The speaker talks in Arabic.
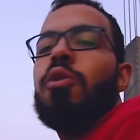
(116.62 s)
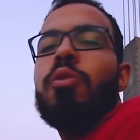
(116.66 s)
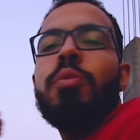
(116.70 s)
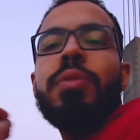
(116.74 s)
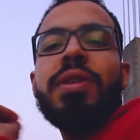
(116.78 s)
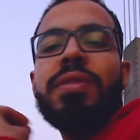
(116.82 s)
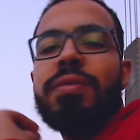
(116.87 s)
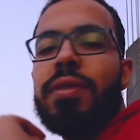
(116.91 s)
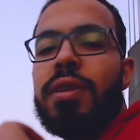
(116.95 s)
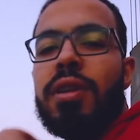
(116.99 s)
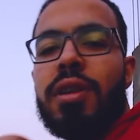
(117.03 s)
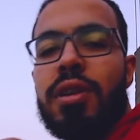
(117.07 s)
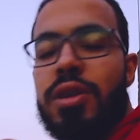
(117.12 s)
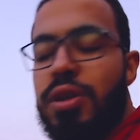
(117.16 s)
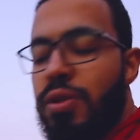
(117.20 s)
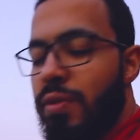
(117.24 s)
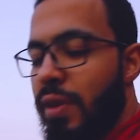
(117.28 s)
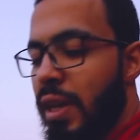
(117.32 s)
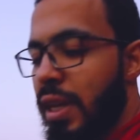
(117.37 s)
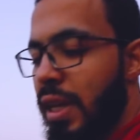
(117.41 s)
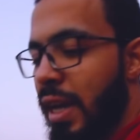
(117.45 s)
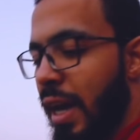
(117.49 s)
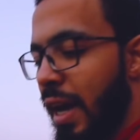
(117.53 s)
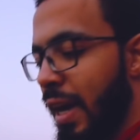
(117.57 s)
وما تفكرش
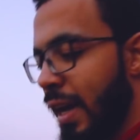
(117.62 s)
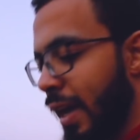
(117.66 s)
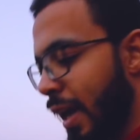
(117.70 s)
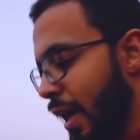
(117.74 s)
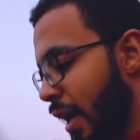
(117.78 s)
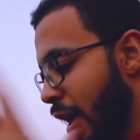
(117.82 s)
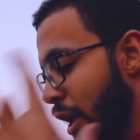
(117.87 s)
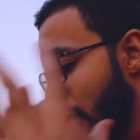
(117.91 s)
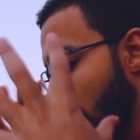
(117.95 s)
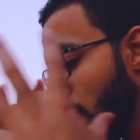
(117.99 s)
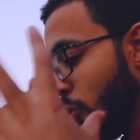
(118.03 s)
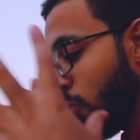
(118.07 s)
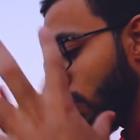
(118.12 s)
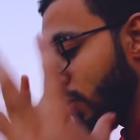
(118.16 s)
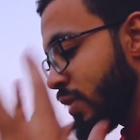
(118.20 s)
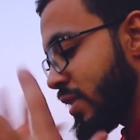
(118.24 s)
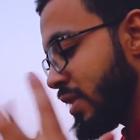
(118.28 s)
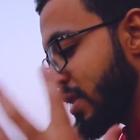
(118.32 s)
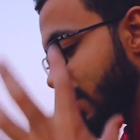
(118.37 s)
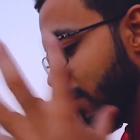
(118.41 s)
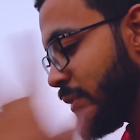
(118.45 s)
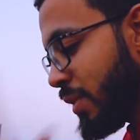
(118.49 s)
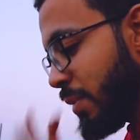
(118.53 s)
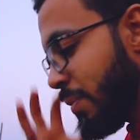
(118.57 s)
في اي حاجه
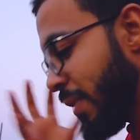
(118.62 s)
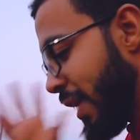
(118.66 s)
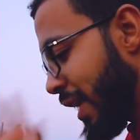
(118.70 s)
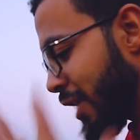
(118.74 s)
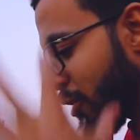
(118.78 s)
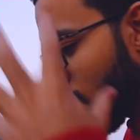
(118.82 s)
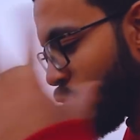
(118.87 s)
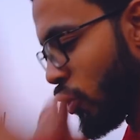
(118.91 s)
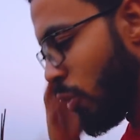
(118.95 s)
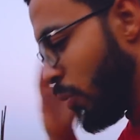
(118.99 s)
وتسيب دماغك